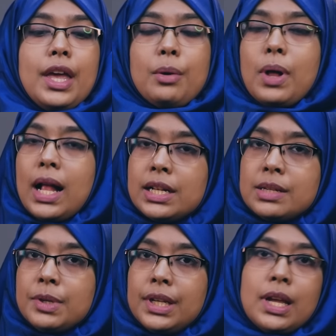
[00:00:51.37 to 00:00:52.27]
এবং
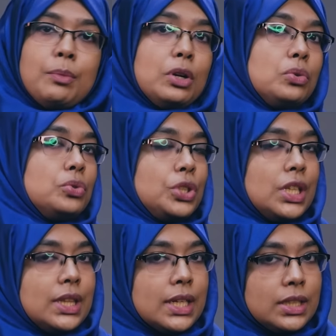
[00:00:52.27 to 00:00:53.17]
আলটিমেটলি আমরা কোনো
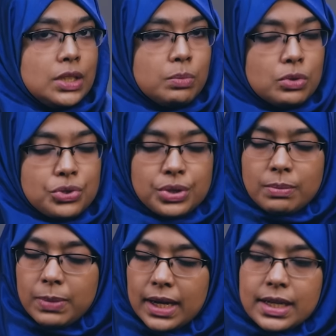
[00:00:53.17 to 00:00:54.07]
সিদ্ধান্তেতে পৌঁছতে
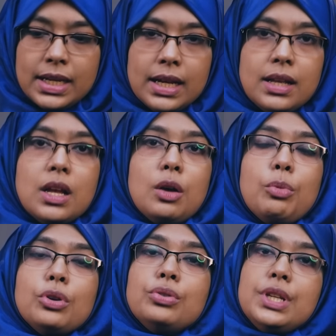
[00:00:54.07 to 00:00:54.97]
পারি না
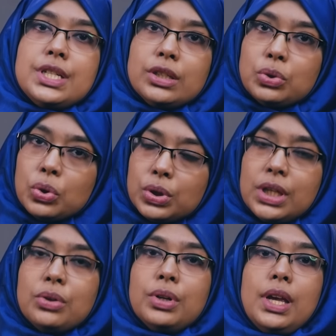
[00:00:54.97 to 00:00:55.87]
বরং নিজের
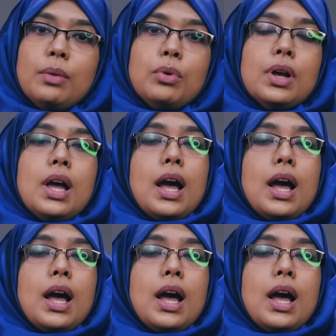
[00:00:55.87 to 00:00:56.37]
ক্ষতি করি এবং